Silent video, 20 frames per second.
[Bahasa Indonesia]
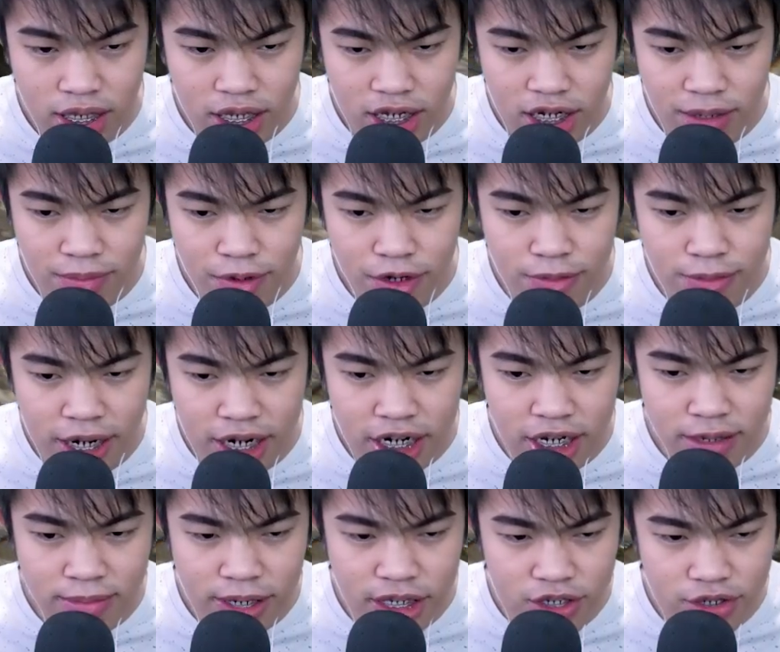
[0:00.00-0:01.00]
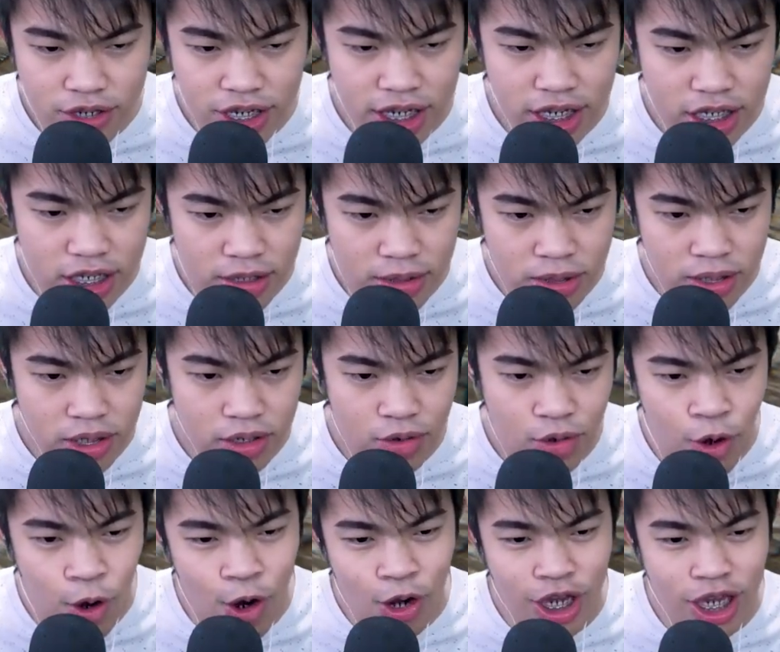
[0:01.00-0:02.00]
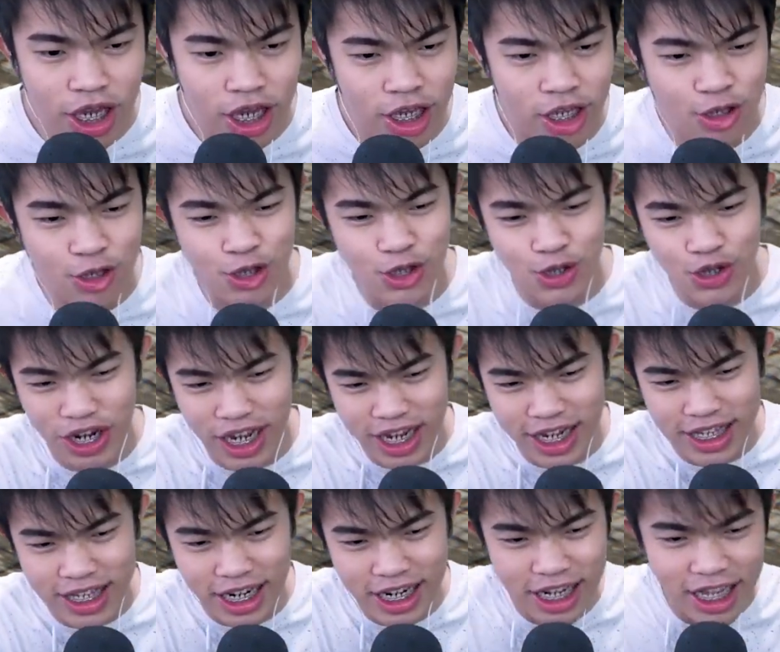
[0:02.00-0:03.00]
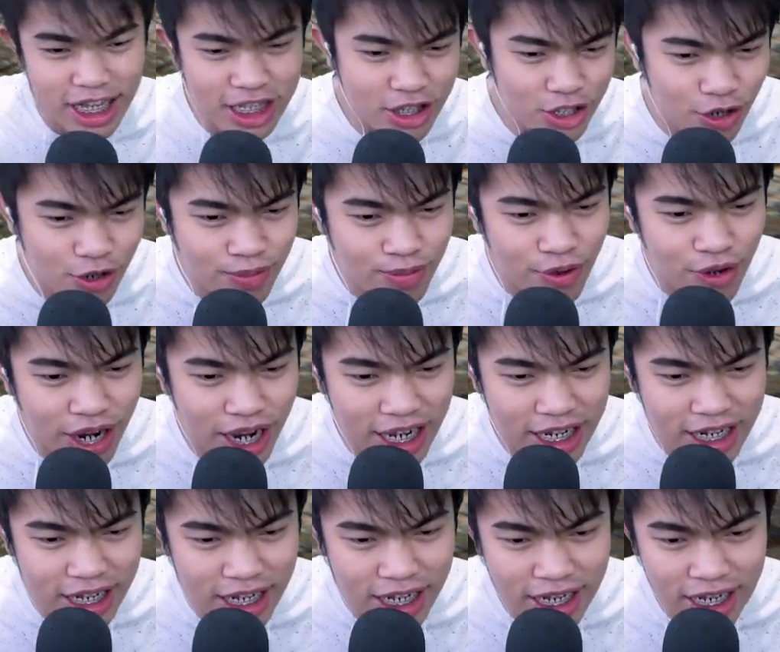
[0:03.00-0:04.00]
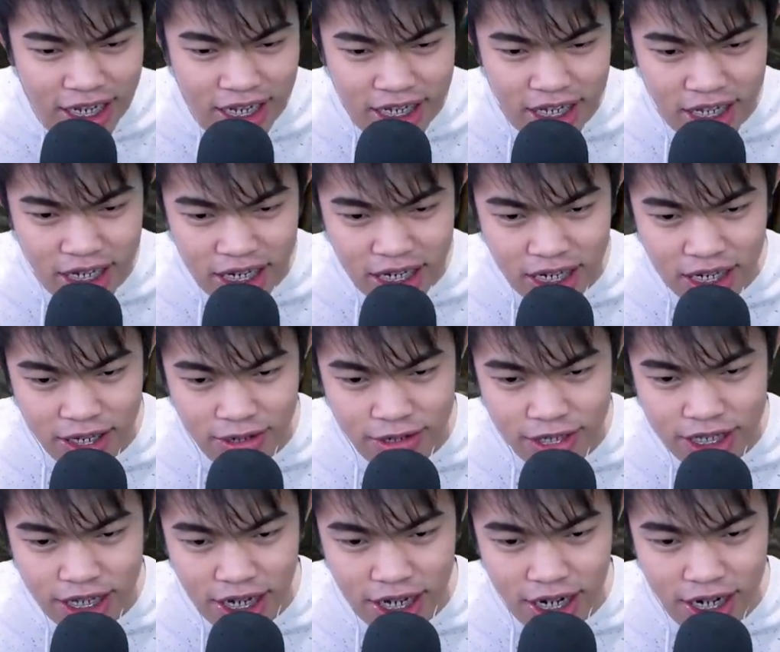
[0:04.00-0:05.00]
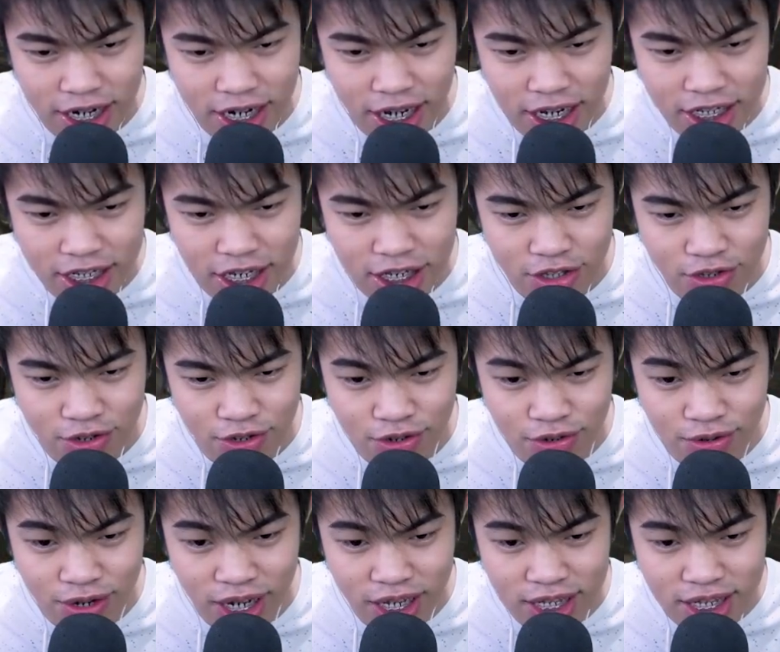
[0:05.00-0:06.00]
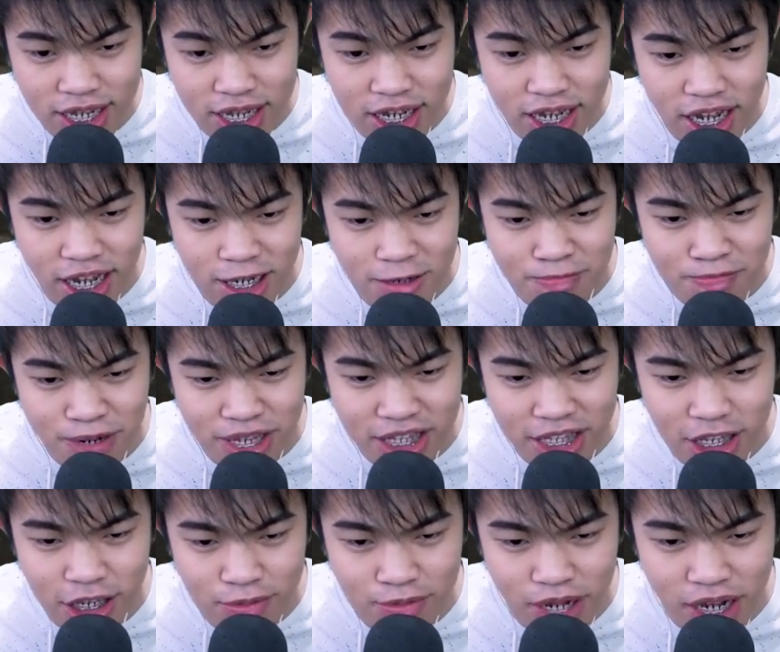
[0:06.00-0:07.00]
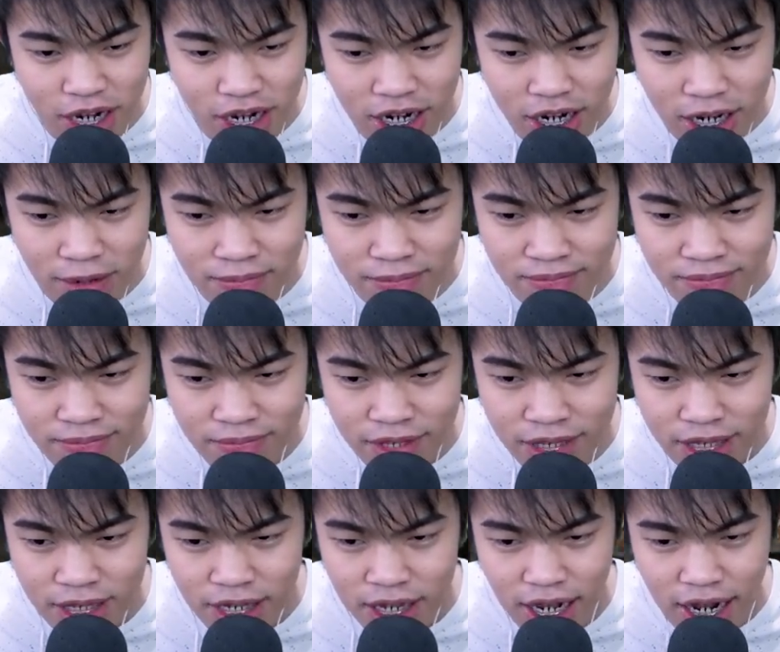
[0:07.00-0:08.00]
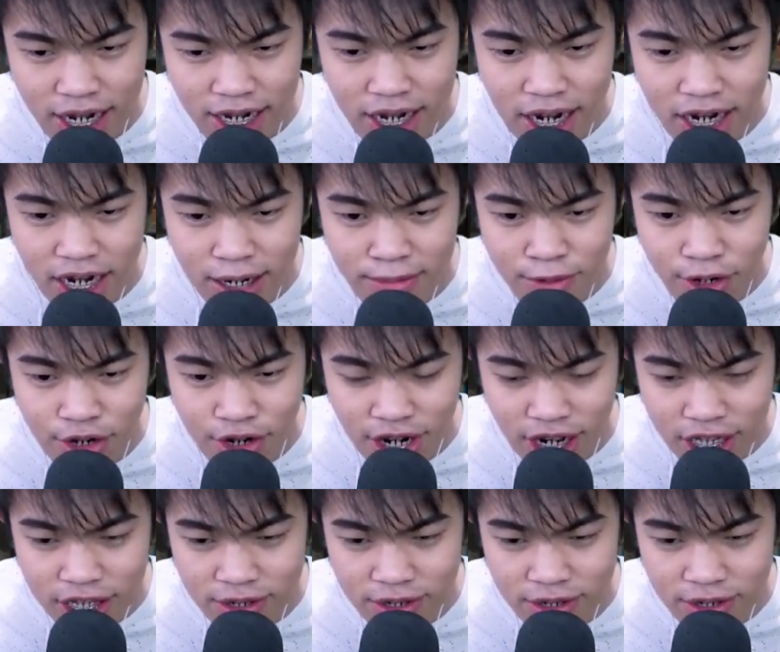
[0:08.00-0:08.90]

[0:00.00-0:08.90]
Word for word: ini belum ada yang masuk ya teman-teman oke itu sudah kita lihat rombongannya ya bisa kalian lihat 1, 2, 3, 4, 5, 6 Ada 6 orang